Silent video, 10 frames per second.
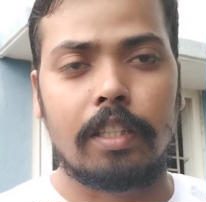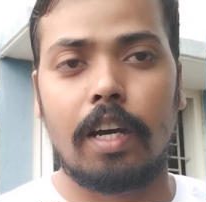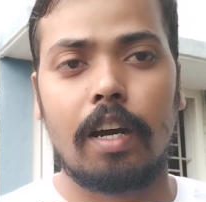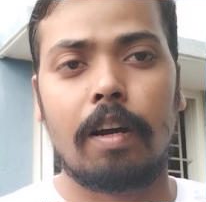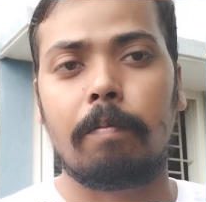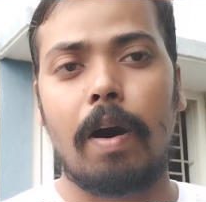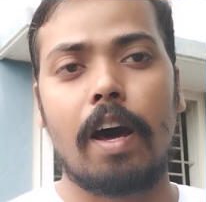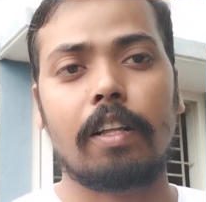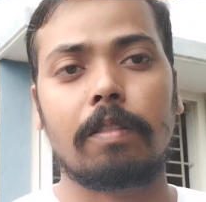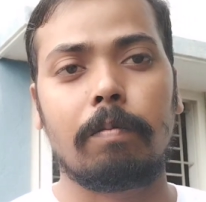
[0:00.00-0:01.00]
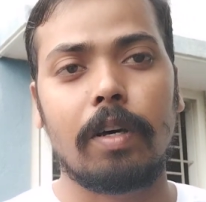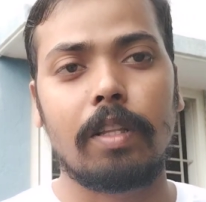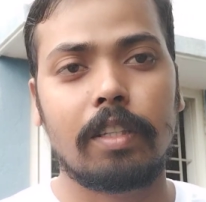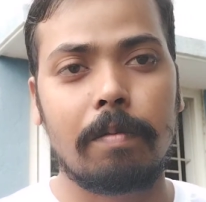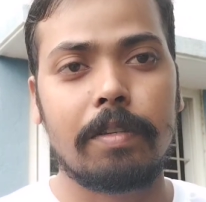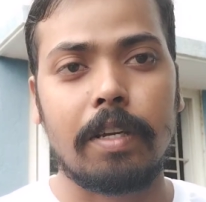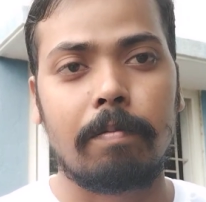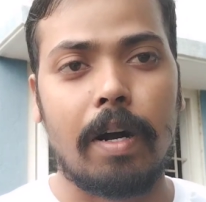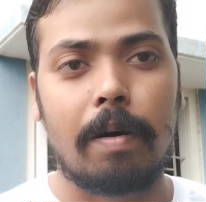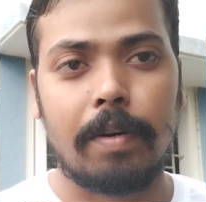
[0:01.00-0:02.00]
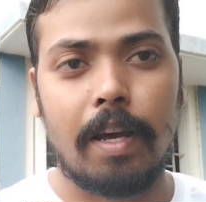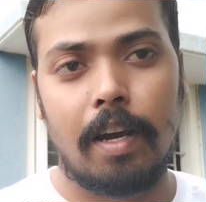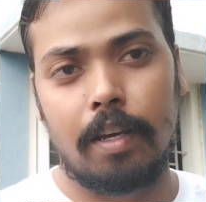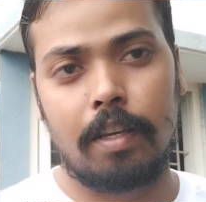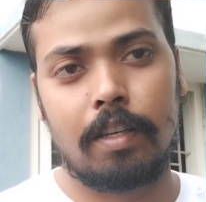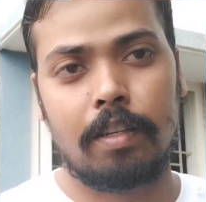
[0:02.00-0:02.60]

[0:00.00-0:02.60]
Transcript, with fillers: या भारत बंद की भी संभावना है